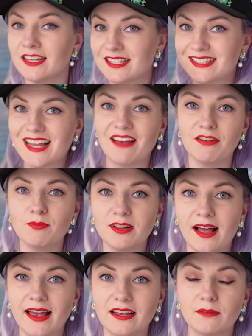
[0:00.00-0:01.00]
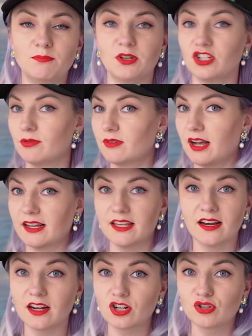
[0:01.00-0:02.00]
Ставим лайк, пишем, как
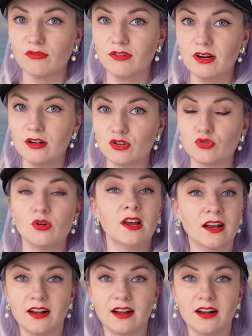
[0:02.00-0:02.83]
я хорошо выгляжу,